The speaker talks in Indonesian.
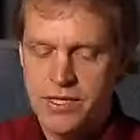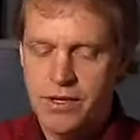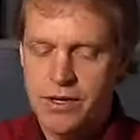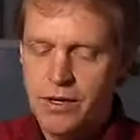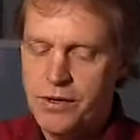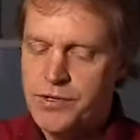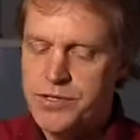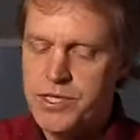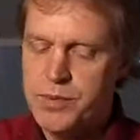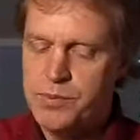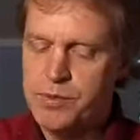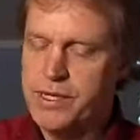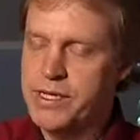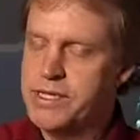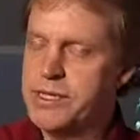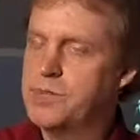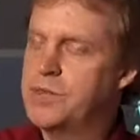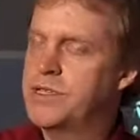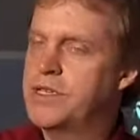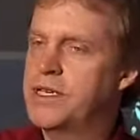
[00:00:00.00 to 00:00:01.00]
Kejiwaan
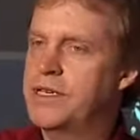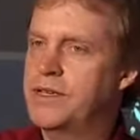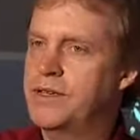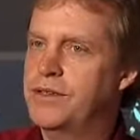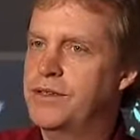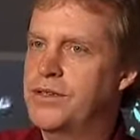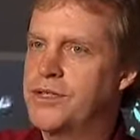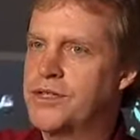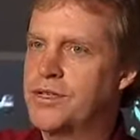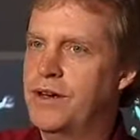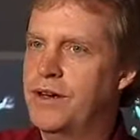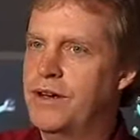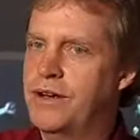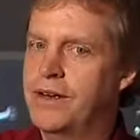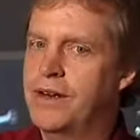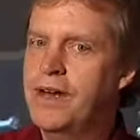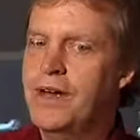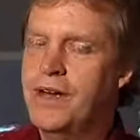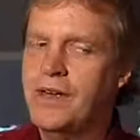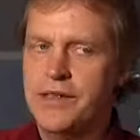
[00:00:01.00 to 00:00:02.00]
saya memainkan lagu
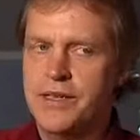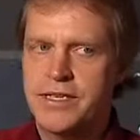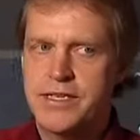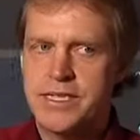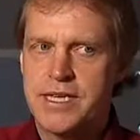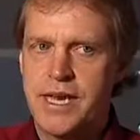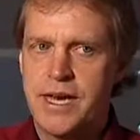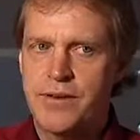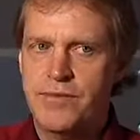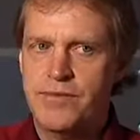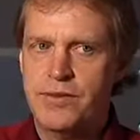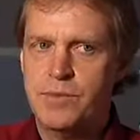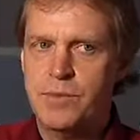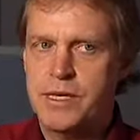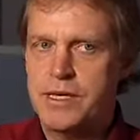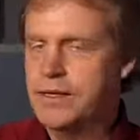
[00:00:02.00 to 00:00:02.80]
sedih untuk saya,